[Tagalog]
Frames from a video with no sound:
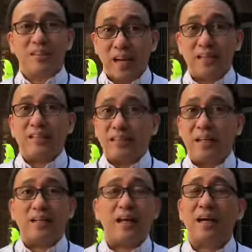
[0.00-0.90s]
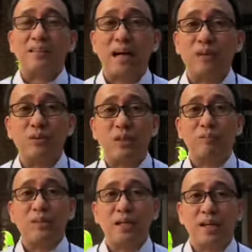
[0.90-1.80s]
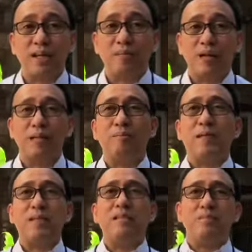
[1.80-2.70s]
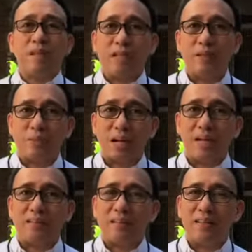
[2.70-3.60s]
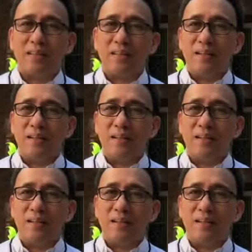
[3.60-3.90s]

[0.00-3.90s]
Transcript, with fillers: Yan, yan, nakakatakot yan minsan yung kayamanan pag hindi malinaw sa atin